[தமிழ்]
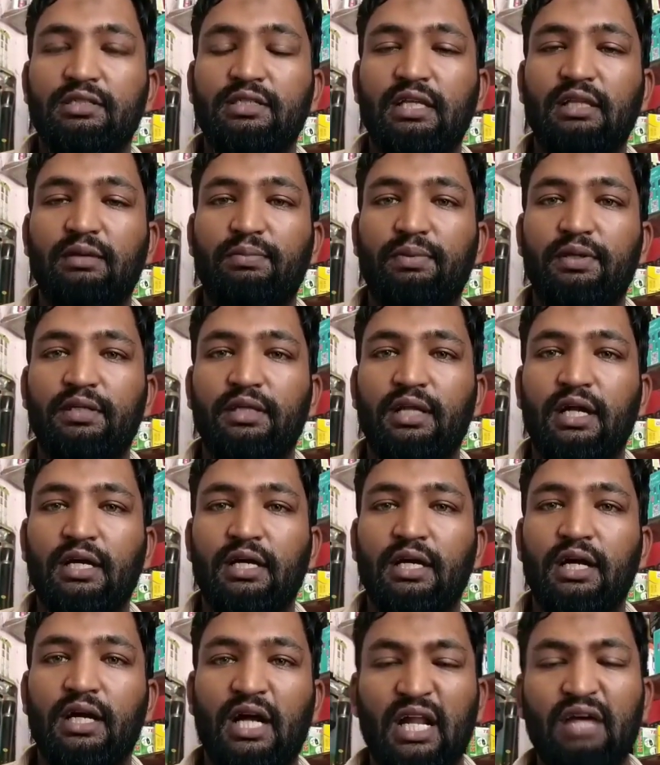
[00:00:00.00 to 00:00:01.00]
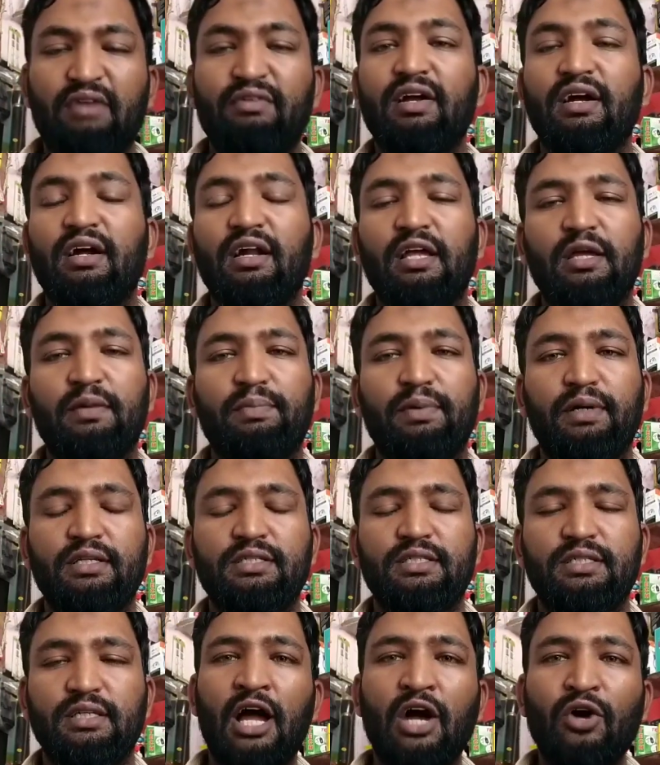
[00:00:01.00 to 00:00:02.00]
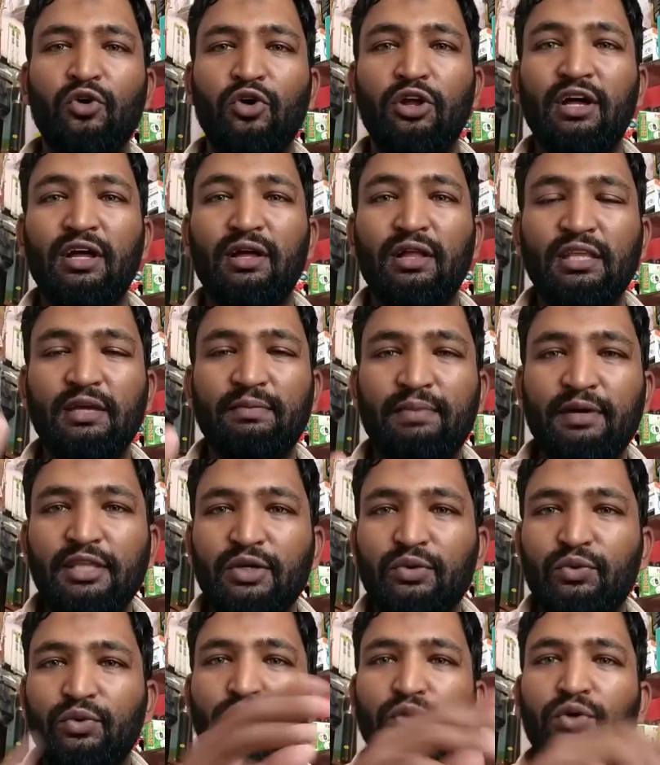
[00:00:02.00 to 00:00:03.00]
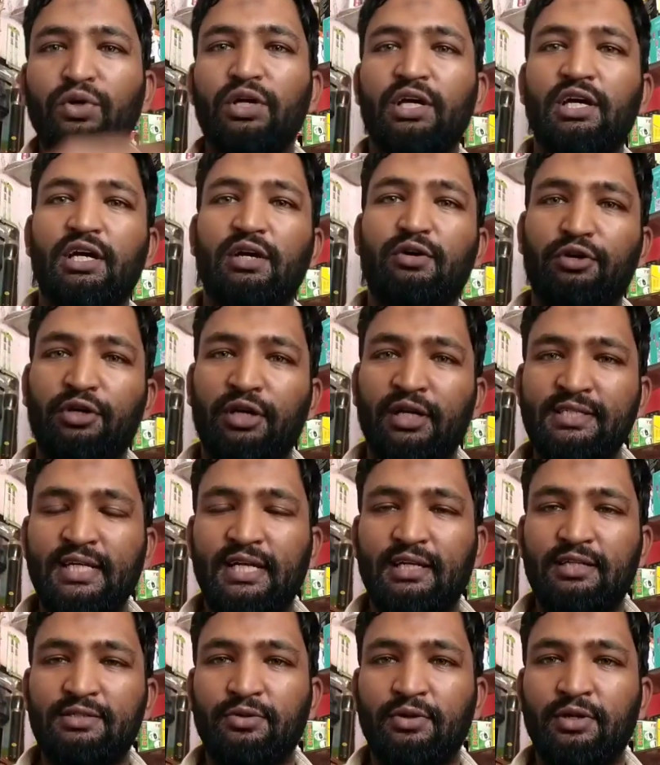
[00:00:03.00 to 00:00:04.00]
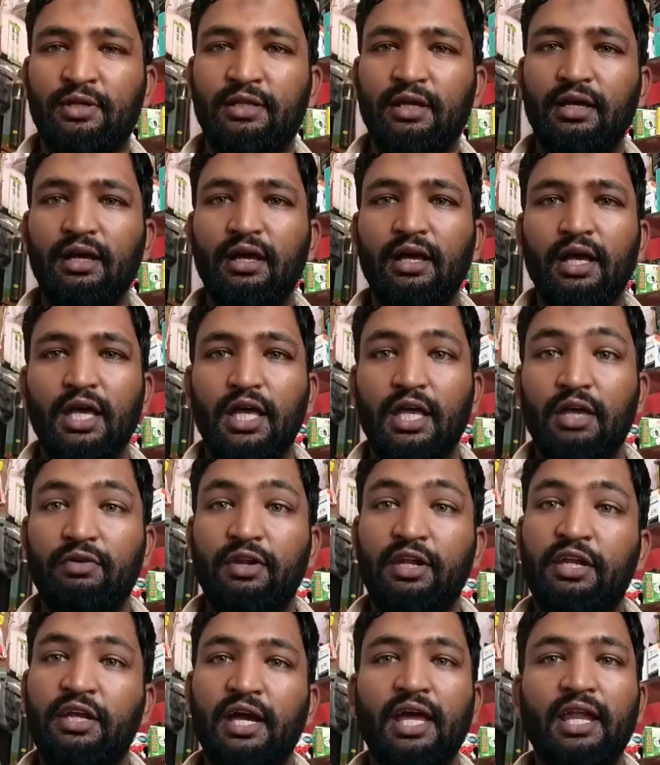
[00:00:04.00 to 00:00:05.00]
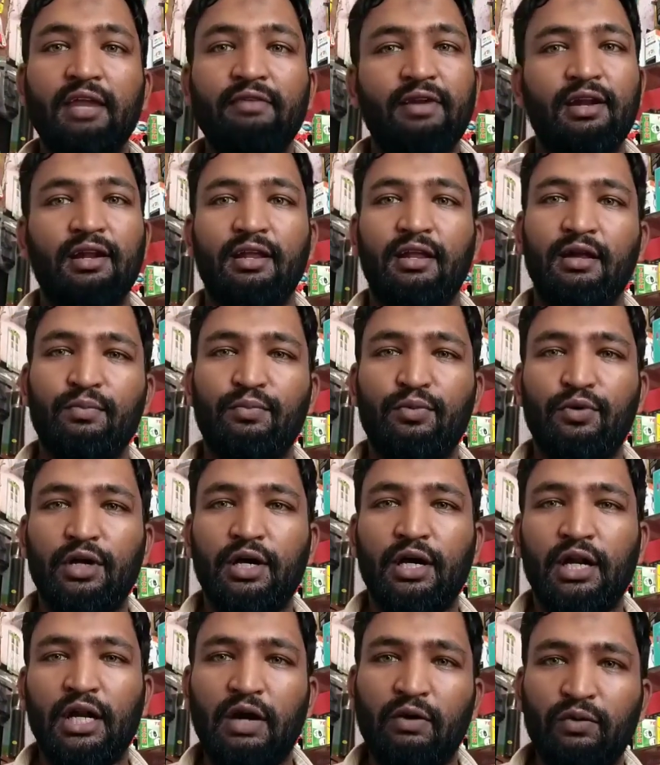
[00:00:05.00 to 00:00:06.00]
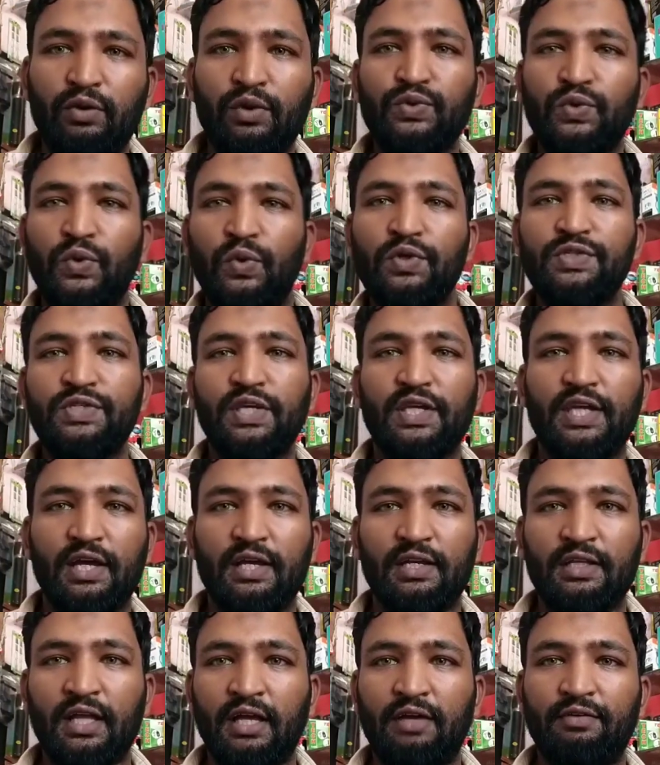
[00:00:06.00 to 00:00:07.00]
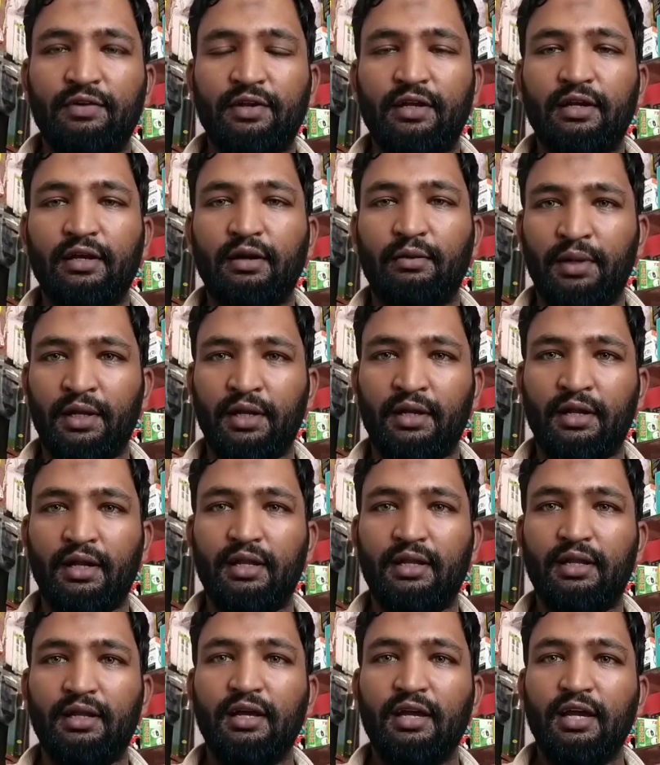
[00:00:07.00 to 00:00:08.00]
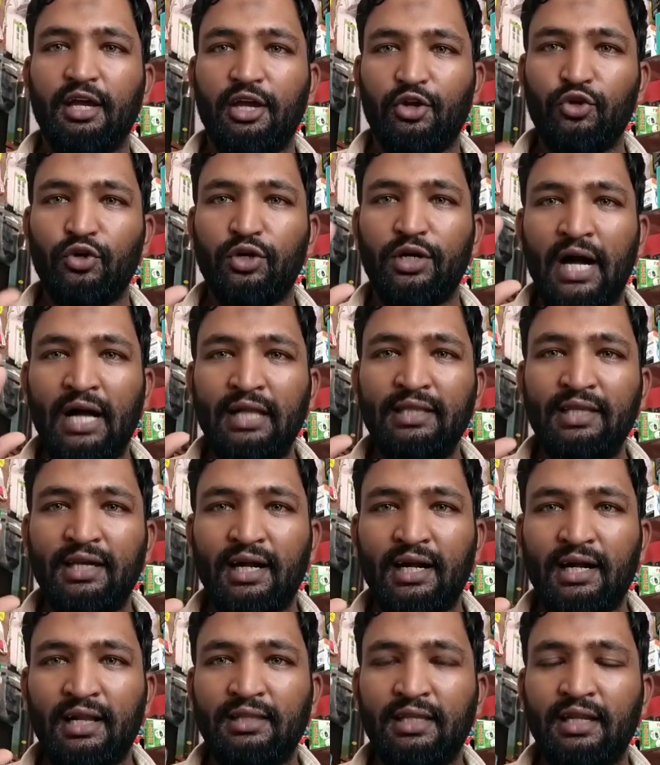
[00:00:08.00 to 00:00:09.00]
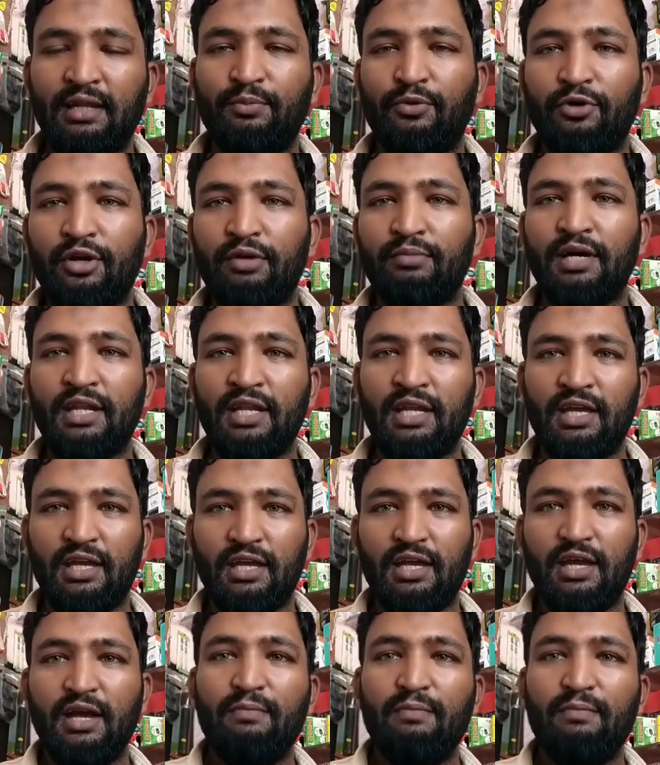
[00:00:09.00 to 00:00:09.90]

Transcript: சேதப்படுத்தினாங்க கலவரங்கள் ஏற்பட்டுச்சு ராகுல் காந்தியை பற்றி இன்னொரு குற்றச்சாட்டை சொல்லுது இவர் கேரவன்லாம் போகிறாருல அவ்வளோ சொகுசு கேட்குதா இவருக்கு அப்படிங்கிறாரு இன்னும் காந்தி காலத்தில் போகிற மாதிரி